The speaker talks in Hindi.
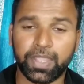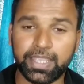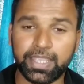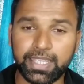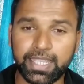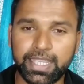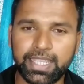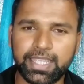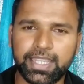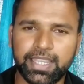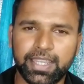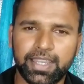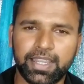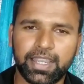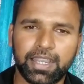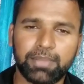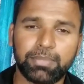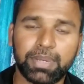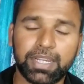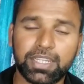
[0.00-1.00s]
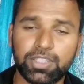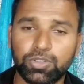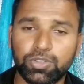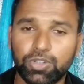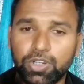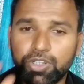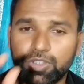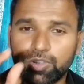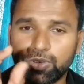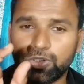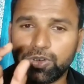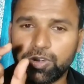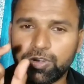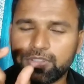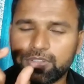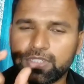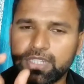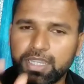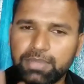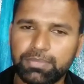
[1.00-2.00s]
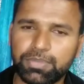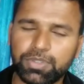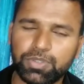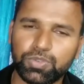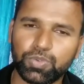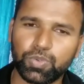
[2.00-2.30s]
यही है हमारी जो ऑर्थोडॉक्स टाइप की